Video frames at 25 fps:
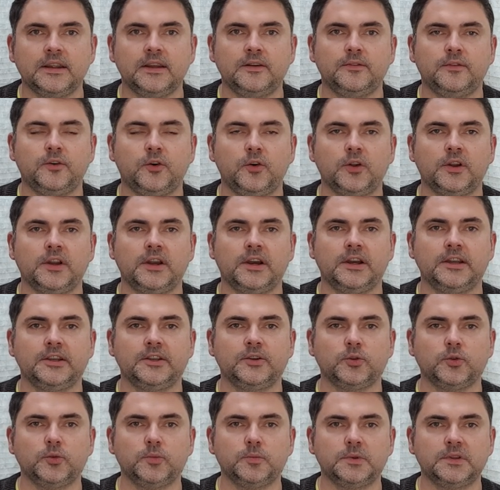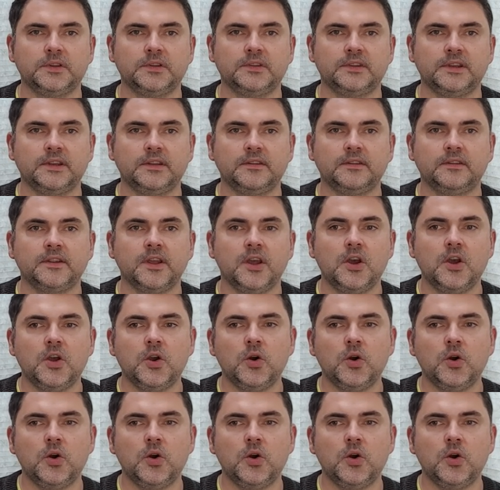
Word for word: erfolgreich umgesetzt